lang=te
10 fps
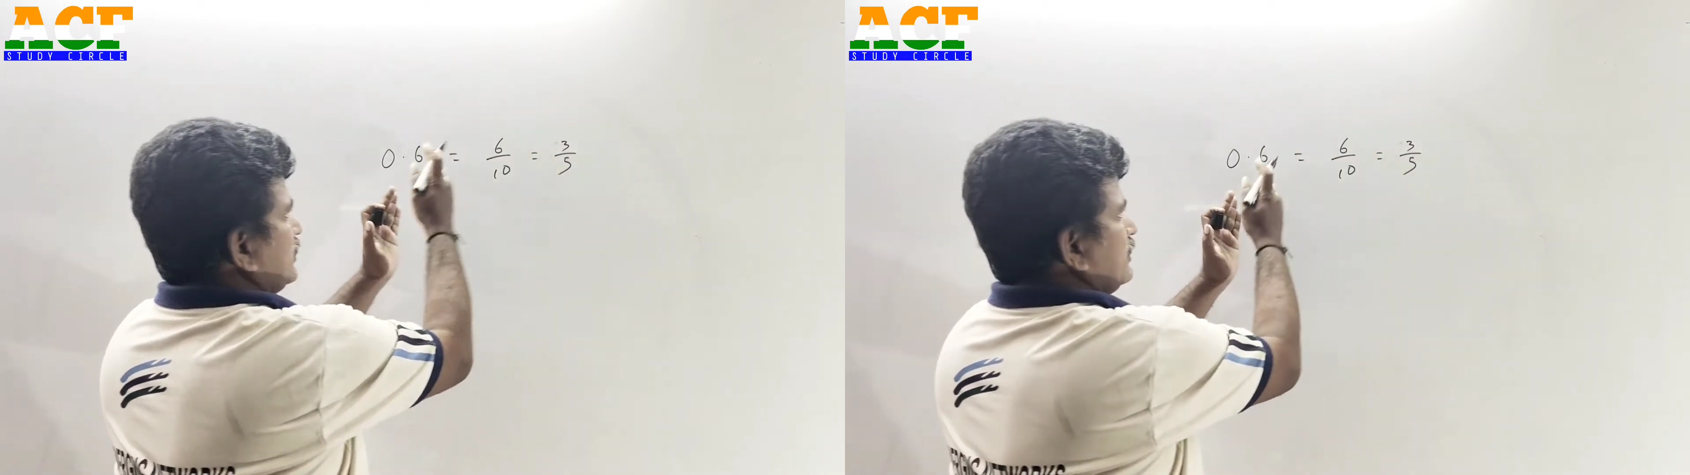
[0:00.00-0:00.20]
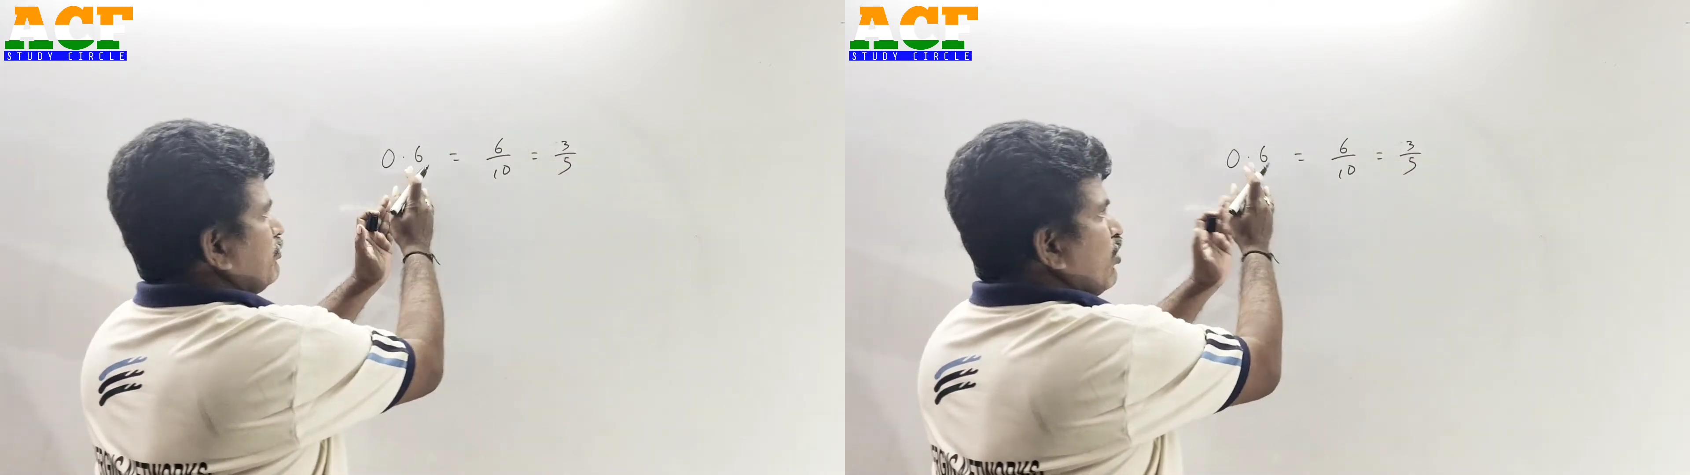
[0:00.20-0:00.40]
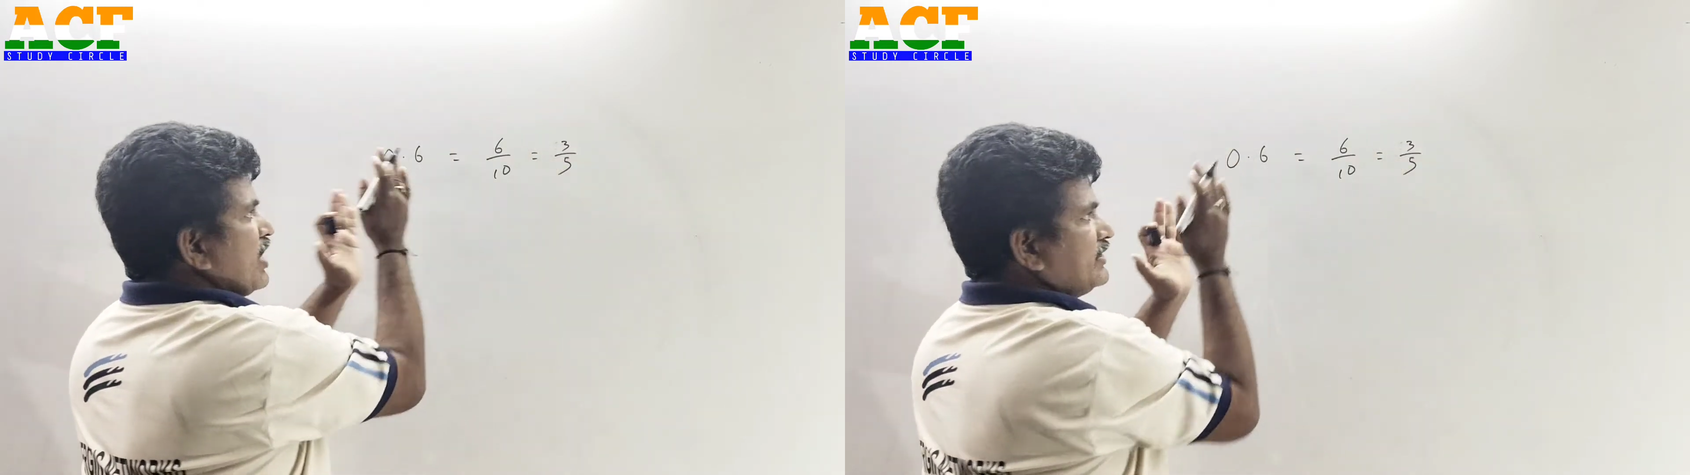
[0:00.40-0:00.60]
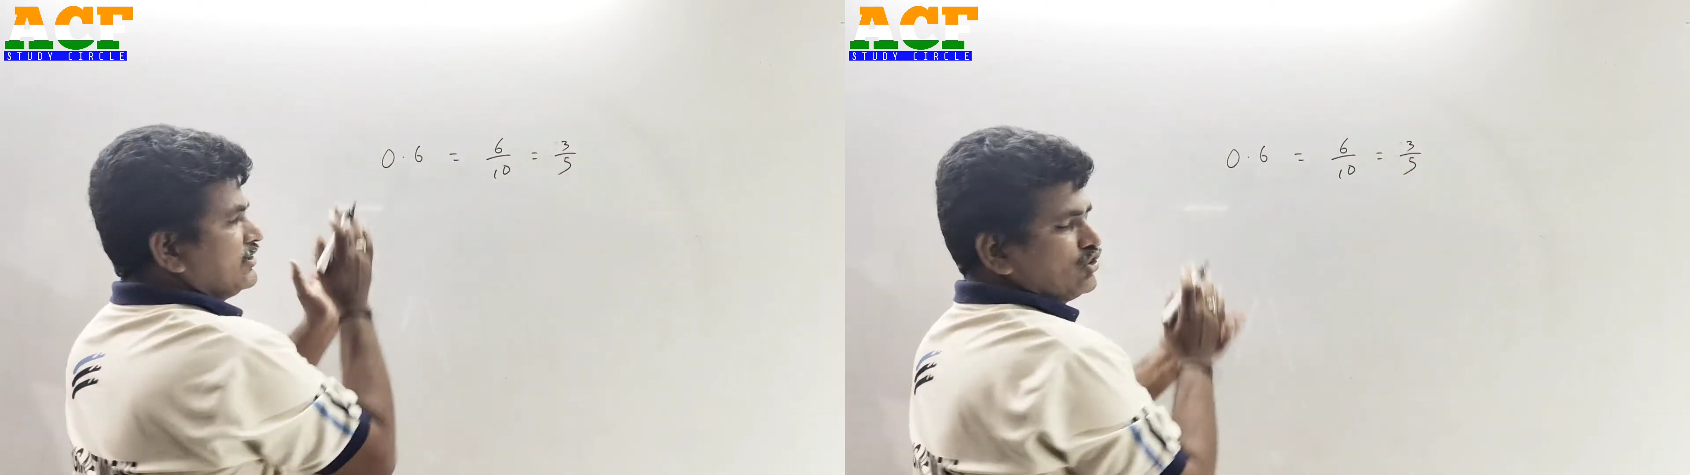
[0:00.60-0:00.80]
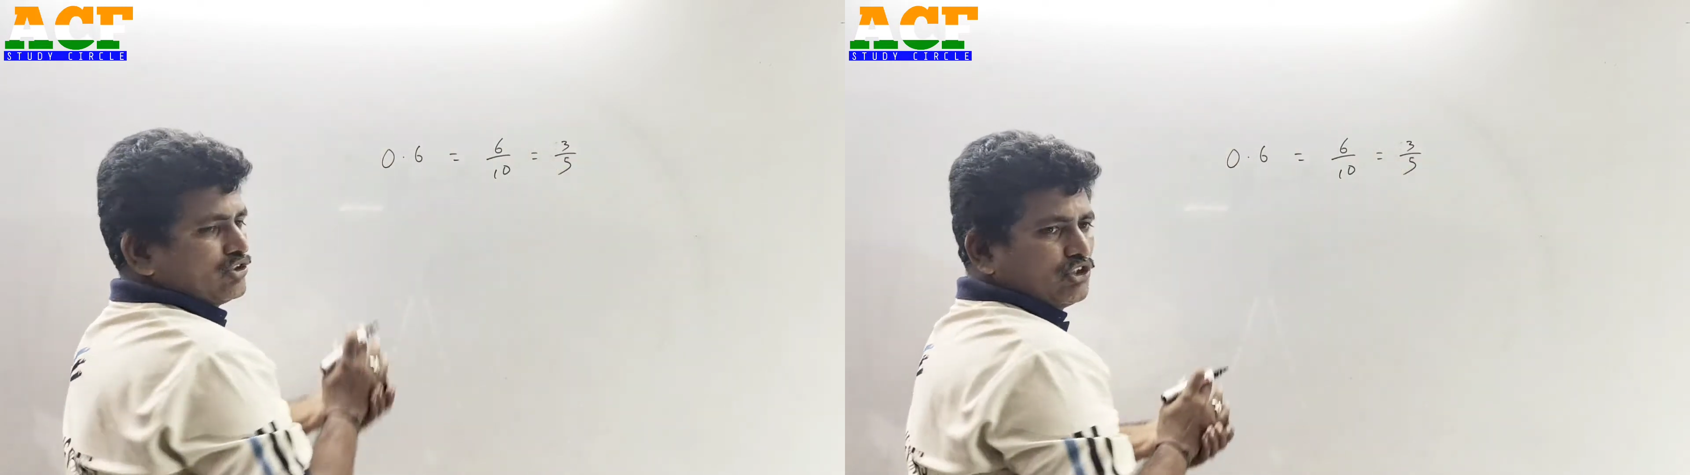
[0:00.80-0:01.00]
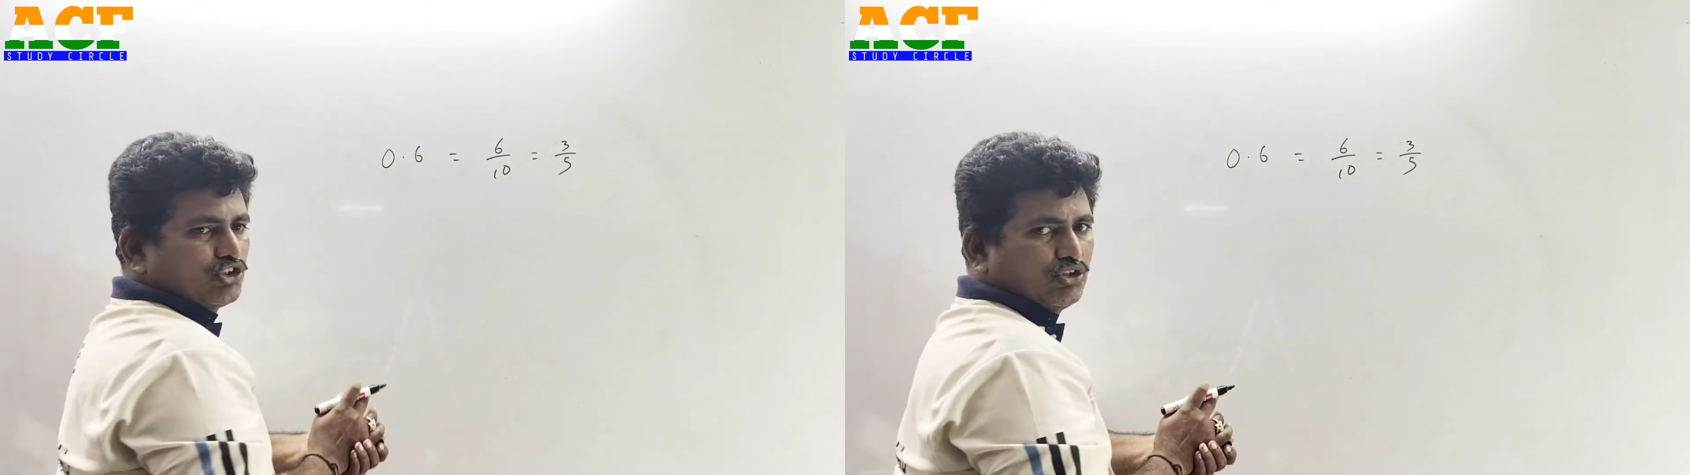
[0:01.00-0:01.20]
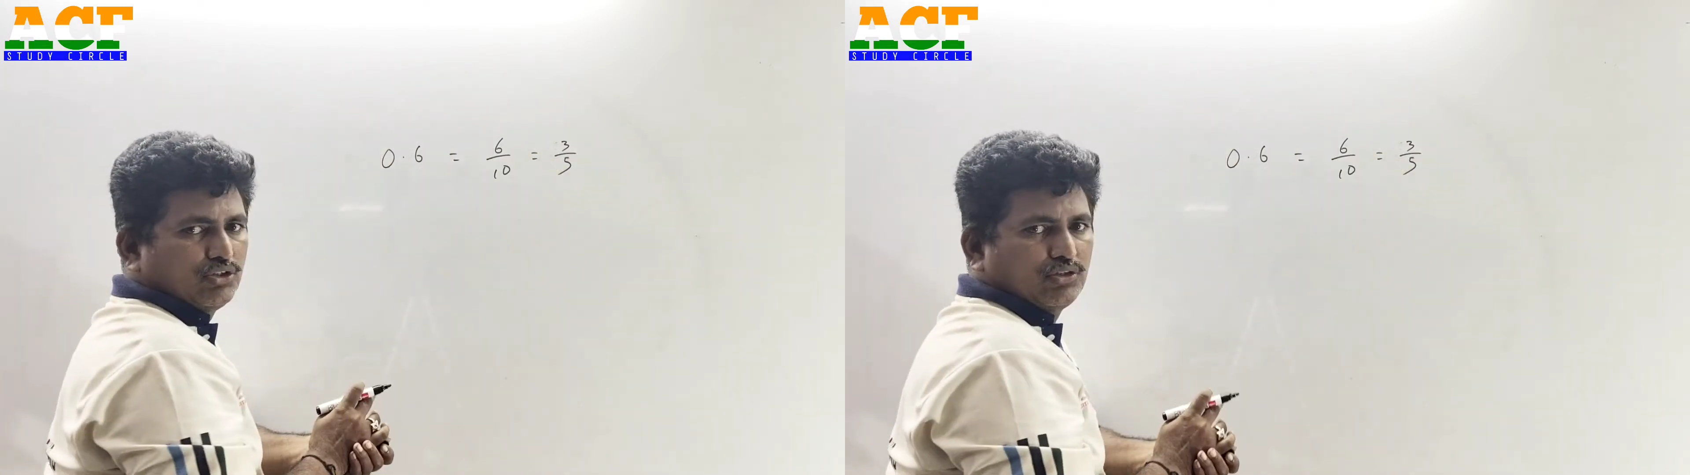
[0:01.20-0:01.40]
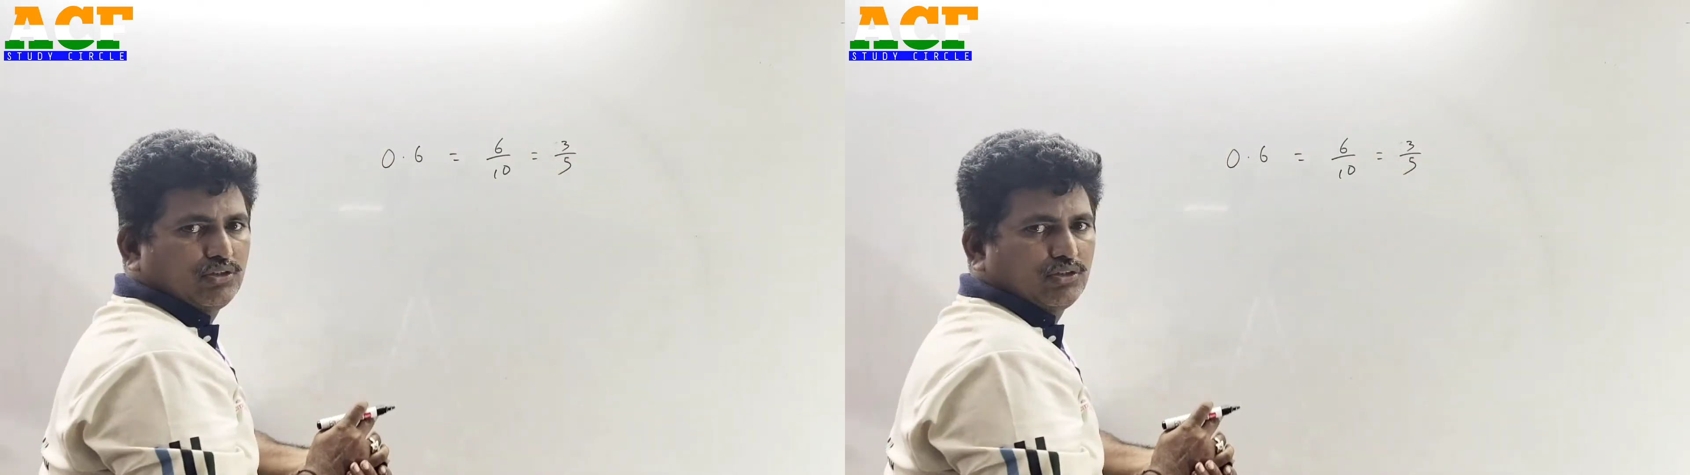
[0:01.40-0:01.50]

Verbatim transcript: చేస్తే పాయింట్ సిక్స్ వచ్చేస్తుంది